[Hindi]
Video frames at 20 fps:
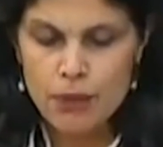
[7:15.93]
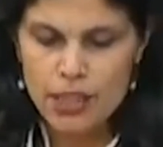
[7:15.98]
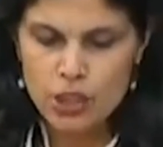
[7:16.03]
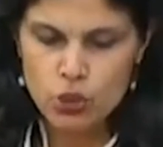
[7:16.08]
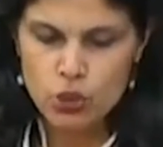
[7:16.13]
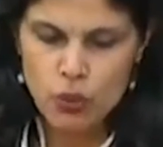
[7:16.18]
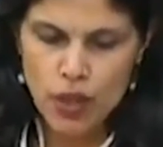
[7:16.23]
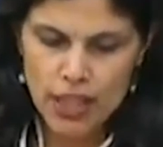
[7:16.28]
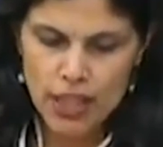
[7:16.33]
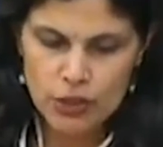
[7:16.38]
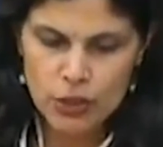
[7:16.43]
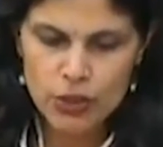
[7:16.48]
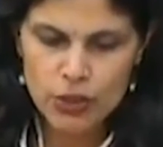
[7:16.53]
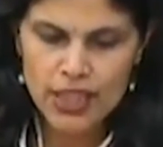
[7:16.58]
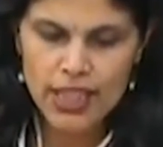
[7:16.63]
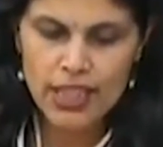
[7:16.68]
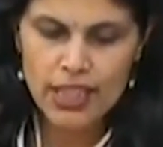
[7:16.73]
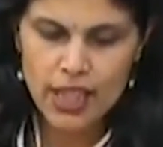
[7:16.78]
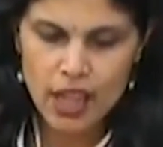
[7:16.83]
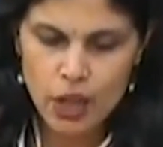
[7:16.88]
मछुआरों
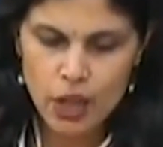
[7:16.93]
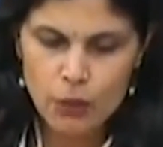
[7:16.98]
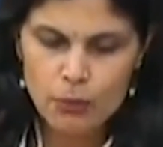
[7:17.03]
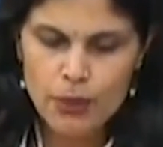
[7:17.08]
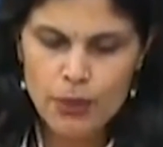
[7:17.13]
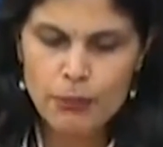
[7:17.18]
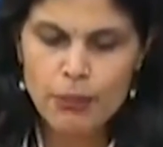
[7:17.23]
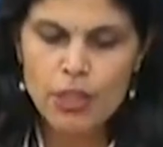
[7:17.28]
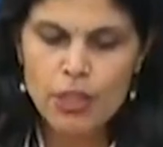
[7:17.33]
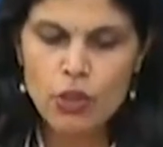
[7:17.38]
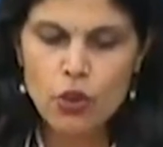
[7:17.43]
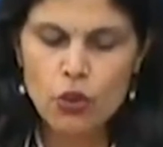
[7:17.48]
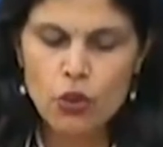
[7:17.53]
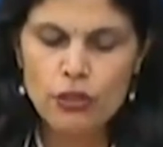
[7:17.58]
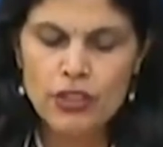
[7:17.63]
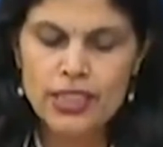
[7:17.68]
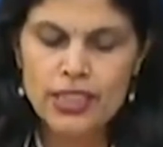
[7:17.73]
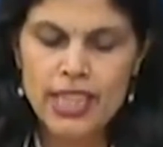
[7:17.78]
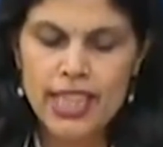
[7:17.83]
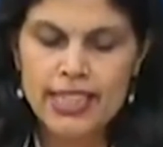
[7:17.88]
के गांव में भी
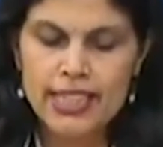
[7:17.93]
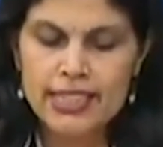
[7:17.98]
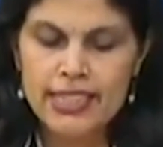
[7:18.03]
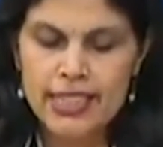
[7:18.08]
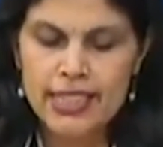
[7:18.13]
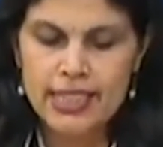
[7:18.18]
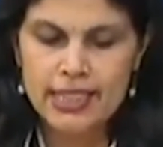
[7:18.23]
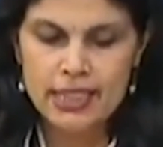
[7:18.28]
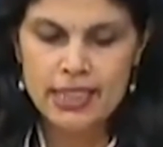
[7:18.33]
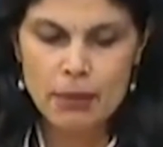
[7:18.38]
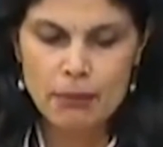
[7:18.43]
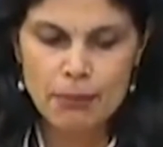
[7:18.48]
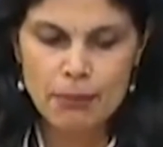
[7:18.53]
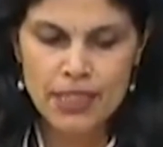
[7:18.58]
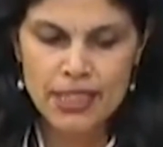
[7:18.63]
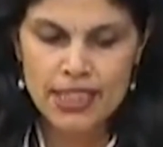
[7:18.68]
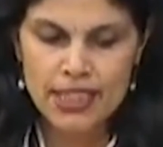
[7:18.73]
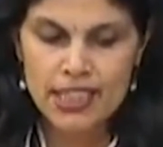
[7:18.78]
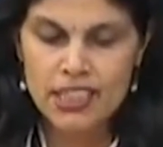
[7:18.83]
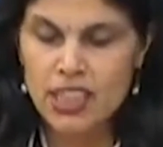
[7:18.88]
कोविड 19
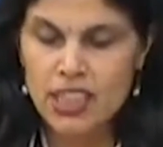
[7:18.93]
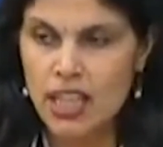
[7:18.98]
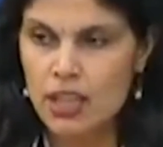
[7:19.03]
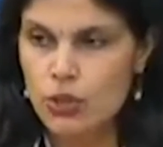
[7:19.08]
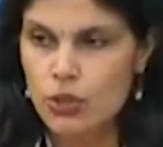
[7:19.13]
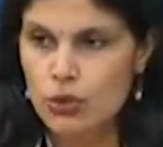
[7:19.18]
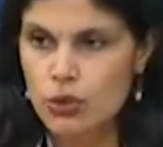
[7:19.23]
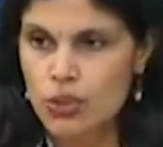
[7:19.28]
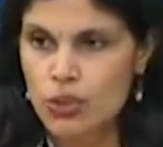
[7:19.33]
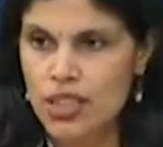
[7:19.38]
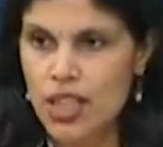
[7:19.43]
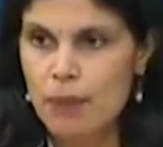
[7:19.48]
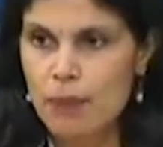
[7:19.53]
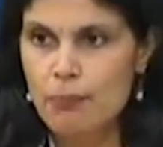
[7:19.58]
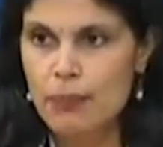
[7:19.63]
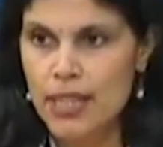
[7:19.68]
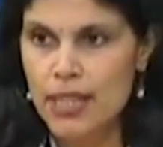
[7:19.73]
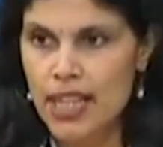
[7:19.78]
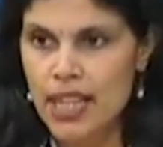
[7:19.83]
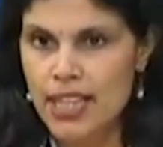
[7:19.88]
संबंधी जागरूकता
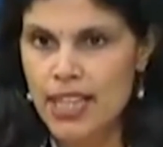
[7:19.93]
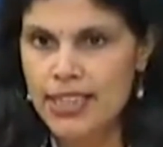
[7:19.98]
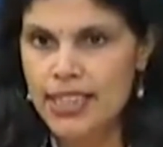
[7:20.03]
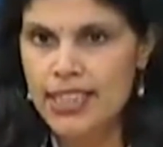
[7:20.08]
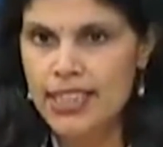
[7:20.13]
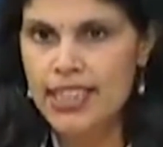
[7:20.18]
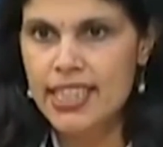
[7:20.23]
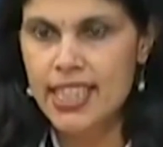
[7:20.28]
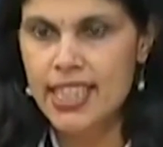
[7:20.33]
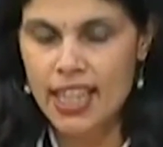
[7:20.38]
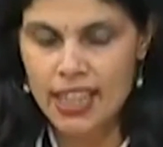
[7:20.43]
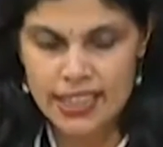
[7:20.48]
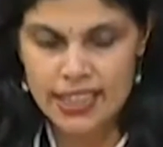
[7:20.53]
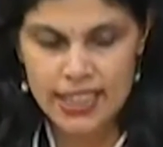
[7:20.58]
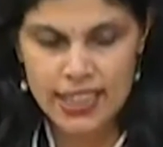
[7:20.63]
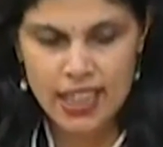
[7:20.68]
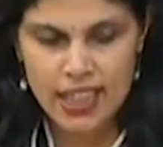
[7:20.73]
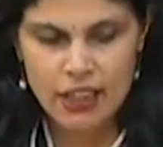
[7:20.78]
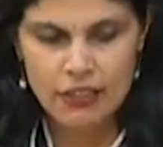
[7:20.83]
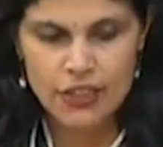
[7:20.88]
बढ़ाने की
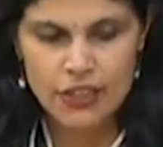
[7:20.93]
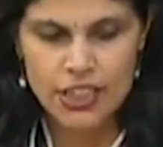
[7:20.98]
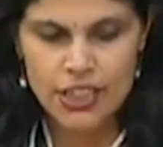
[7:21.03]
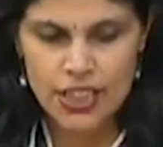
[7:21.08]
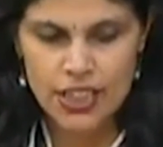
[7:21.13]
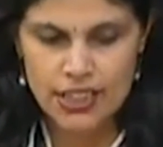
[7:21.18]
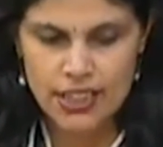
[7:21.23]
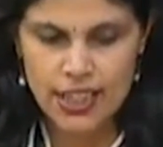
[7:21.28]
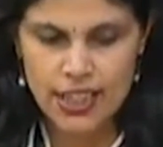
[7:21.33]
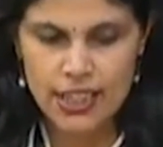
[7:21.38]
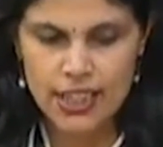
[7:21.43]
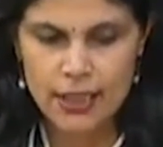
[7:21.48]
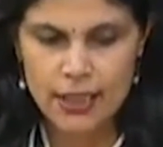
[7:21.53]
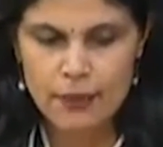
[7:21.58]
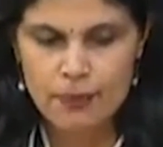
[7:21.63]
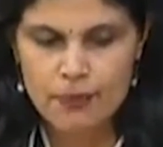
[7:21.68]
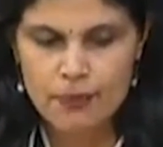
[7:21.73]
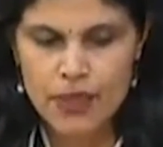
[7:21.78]
अति आवश्यकता है